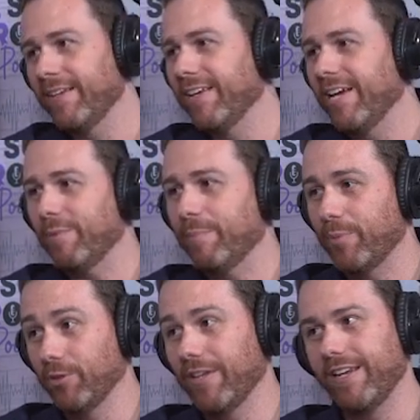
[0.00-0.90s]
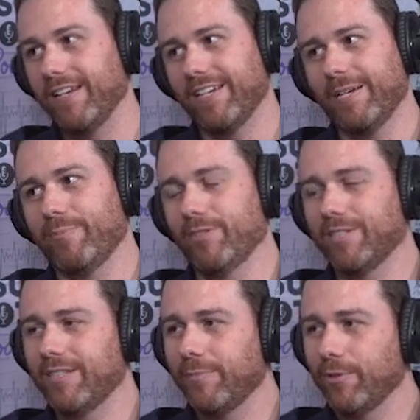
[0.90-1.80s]
É uma proteína que a
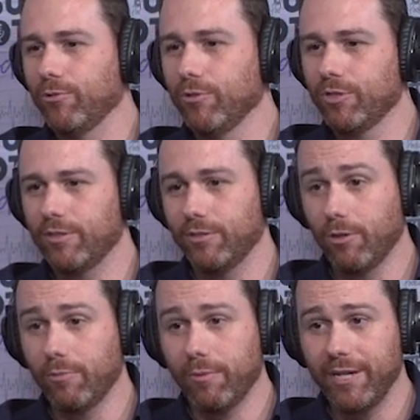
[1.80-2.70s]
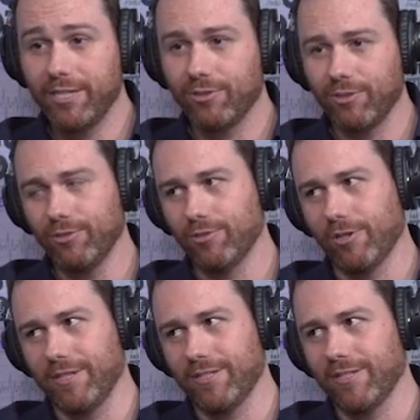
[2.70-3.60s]
próstata produz normalmente em todos os
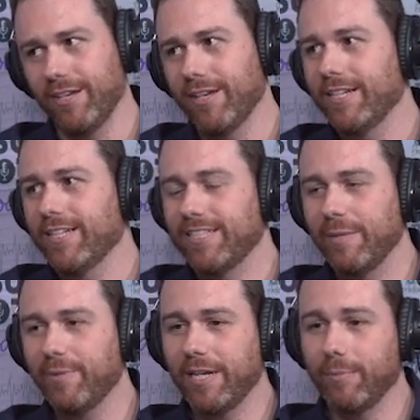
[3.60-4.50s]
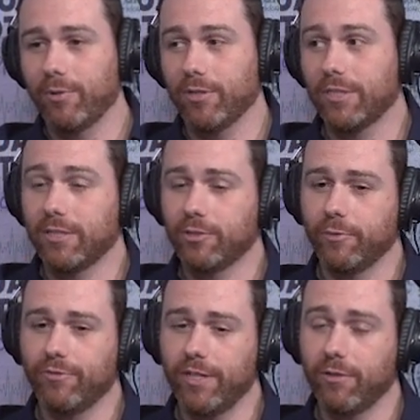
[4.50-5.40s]
homens. Uhum. Sempre que a próstata
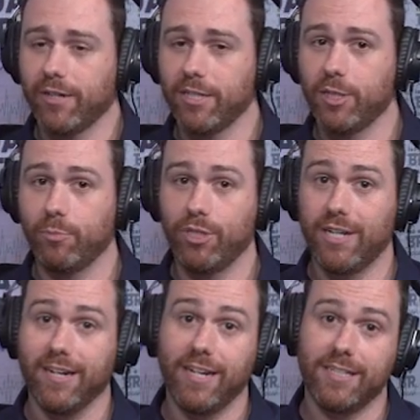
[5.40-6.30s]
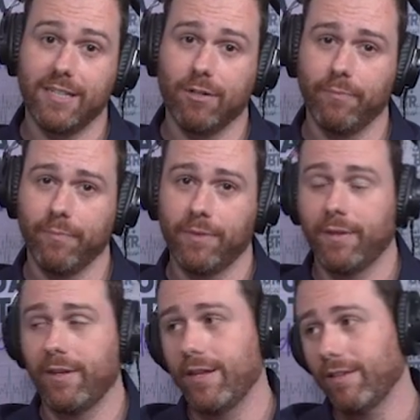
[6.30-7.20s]
sofrer qualquer tipo de agressão,
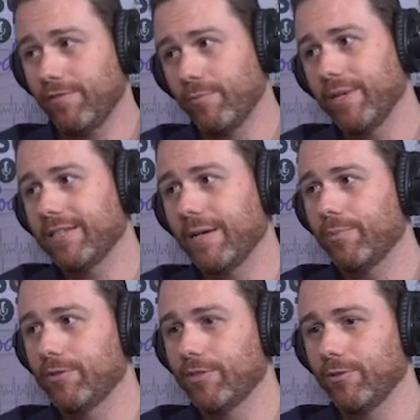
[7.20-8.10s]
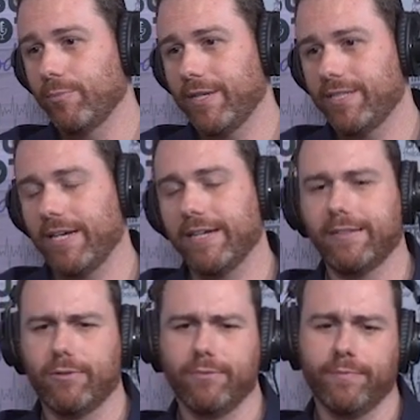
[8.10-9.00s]
ela vai aumentar a produção do PSA.
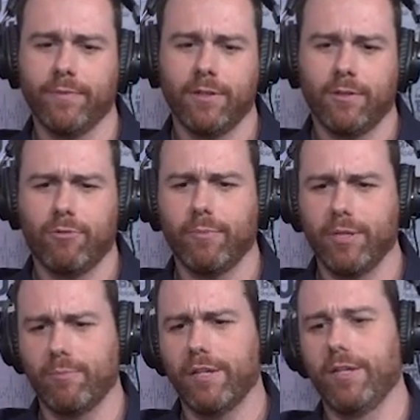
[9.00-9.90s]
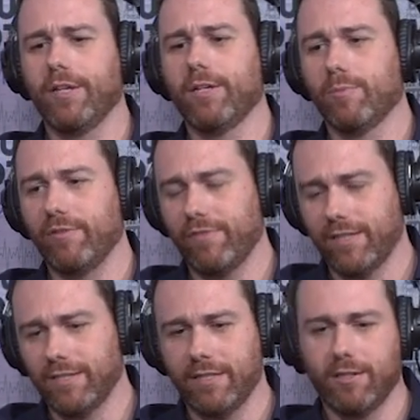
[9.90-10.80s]
Então, um aumento benigno, uma
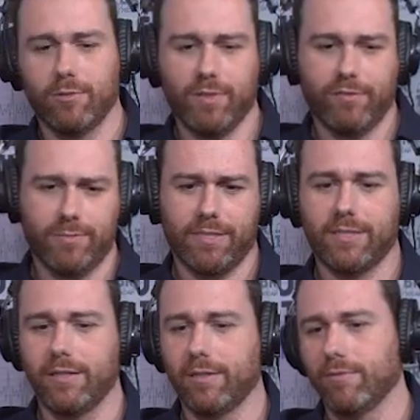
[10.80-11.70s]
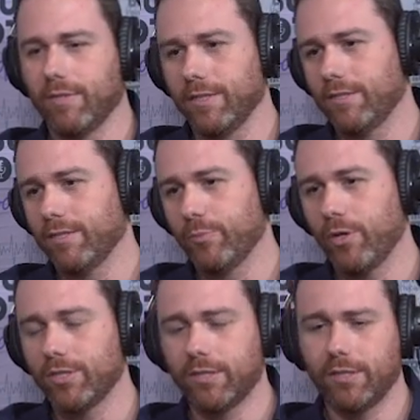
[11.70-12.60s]
infecção, uma inflamação, um câncer de
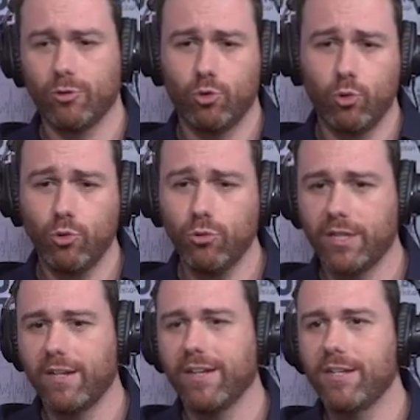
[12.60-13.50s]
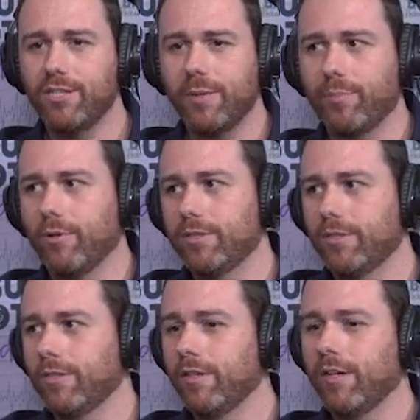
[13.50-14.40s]
próstata, tudo que agredir a
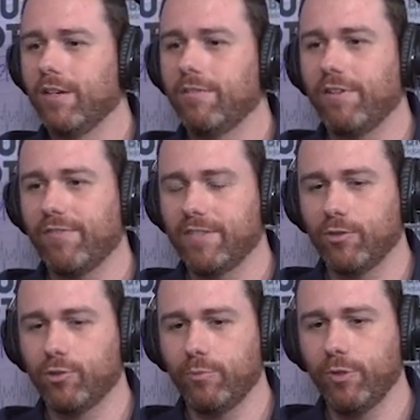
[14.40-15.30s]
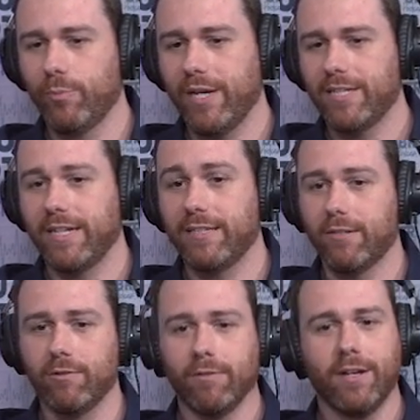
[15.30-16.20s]
próstata vai fazer eu subir o PSA.
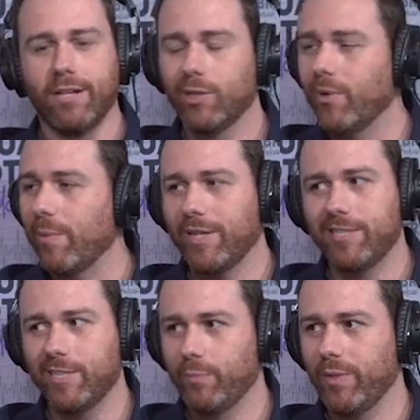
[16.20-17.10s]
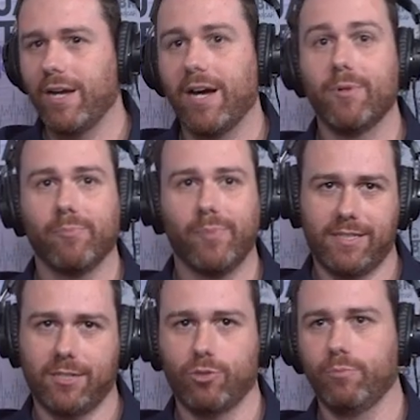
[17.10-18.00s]
Então, não é para desesperar, meu
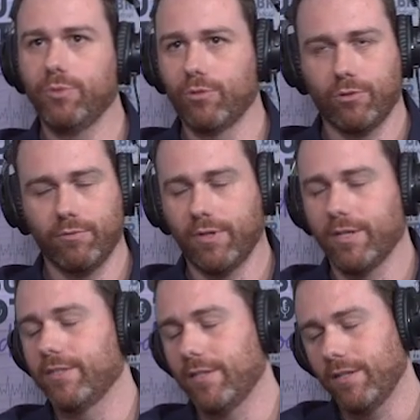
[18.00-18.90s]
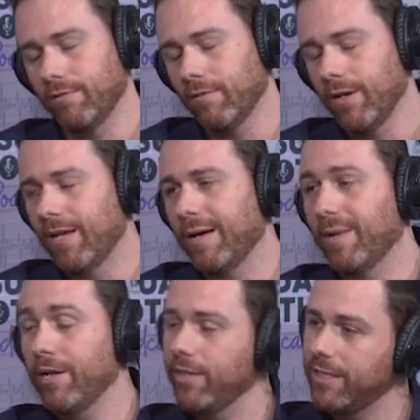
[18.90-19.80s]
PSA subiu, tô com câncer. Não. A
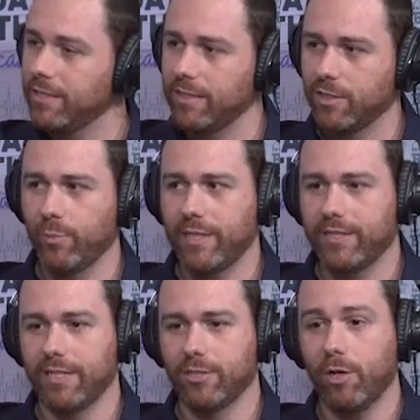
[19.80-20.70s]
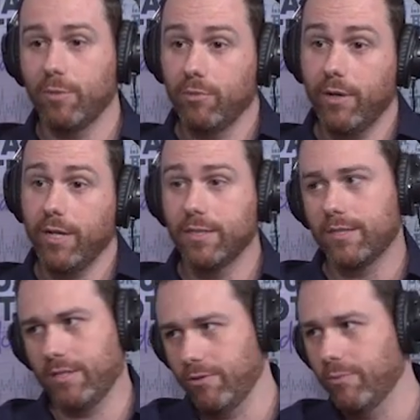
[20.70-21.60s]
maioria das vezes que o PSA sobe não é
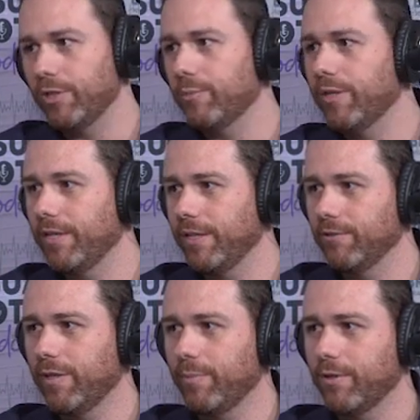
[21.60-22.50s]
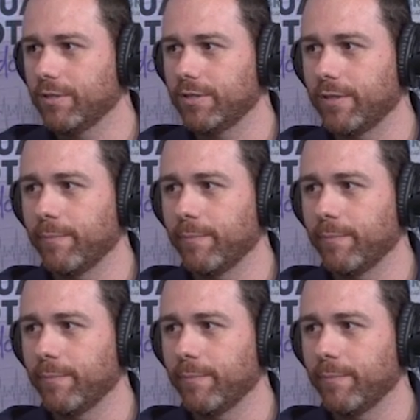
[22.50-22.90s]
câncer, é um aumento benigno da próstata.